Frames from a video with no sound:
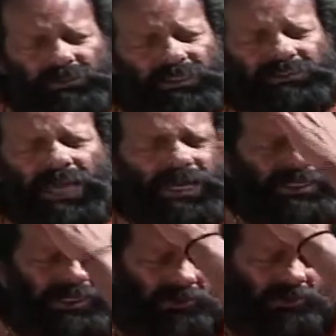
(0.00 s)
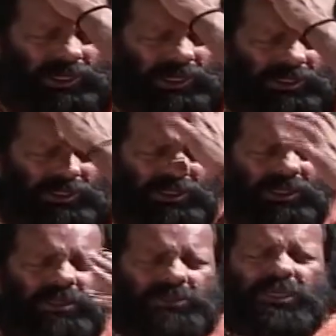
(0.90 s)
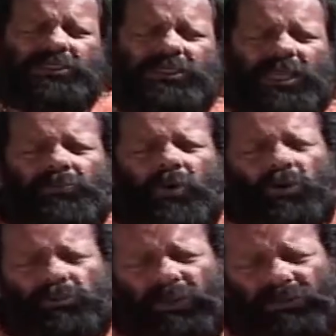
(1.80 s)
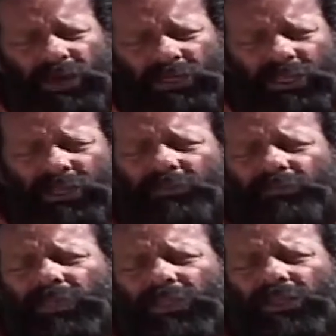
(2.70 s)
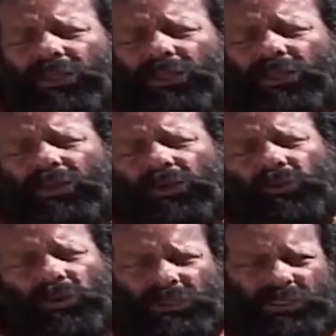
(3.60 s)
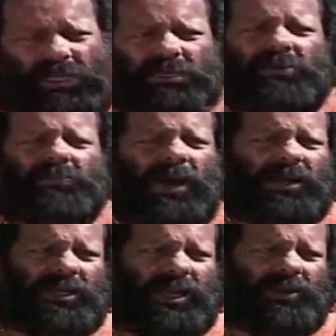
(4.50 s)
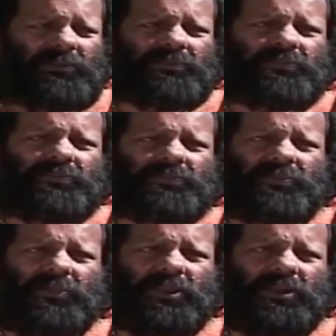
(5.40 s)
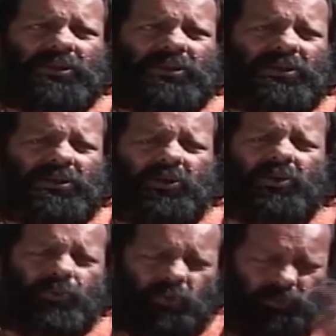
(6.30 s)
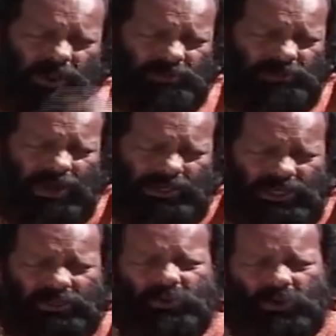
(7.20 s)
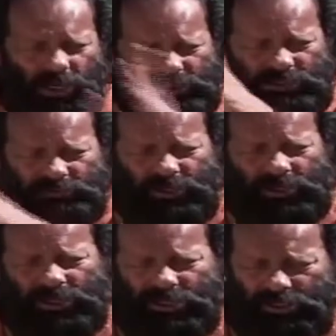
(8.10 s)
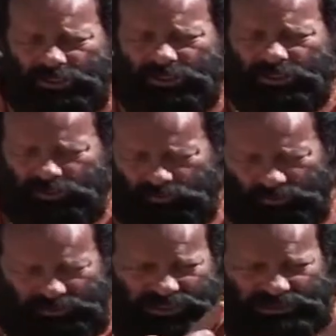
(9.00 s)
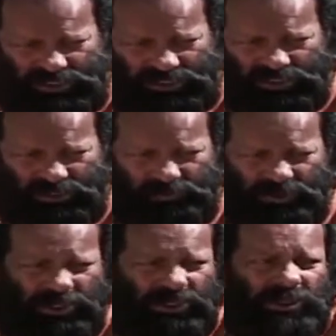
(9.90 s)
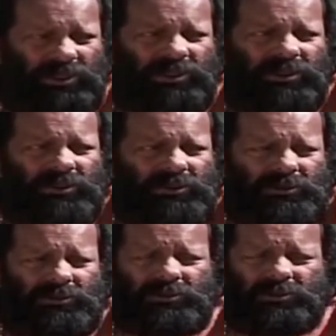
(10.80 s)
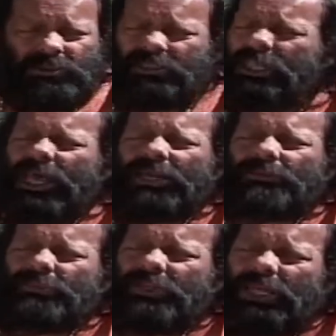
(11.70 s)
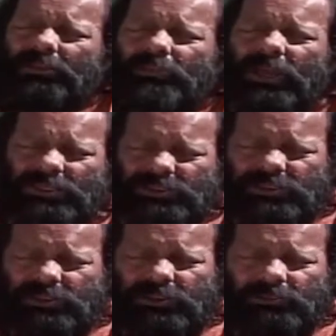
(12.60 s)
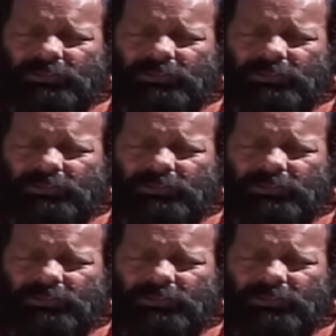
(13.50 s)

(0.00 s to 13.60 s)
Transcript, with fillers: संसार के लोग हैं शक्ति है बहुत बलवान है कोई क्रिकेट में माहिर है कोई फुटबॉल में माहिर है कोई हॉकी में है कोई चेस खेलने में है दे आर दे आर बेस्ट